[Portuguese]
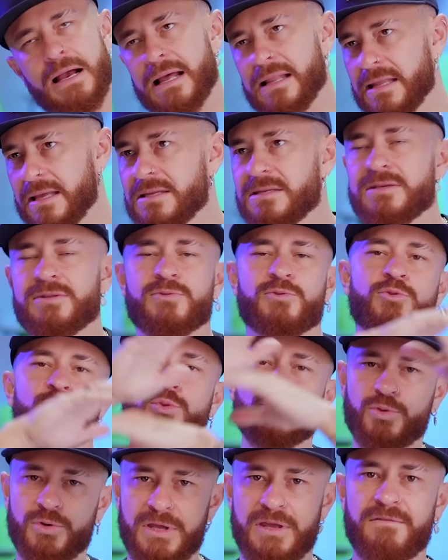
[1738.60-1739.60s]
além de
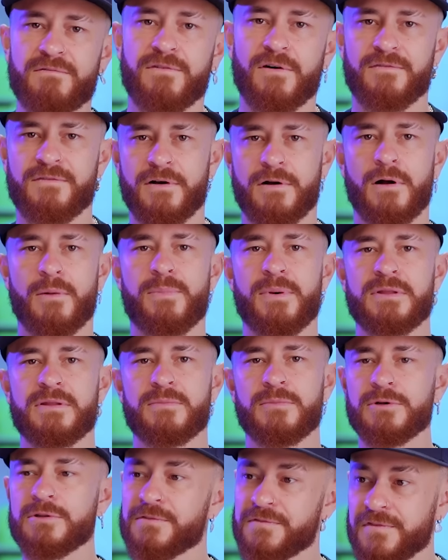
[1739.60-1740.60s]
tudo que envolve a Copa do
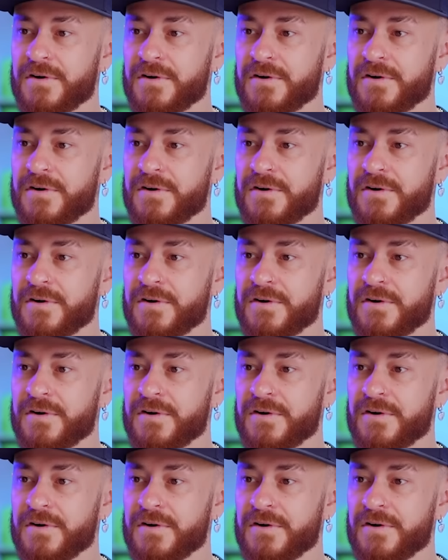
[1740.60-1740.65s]
Mundo,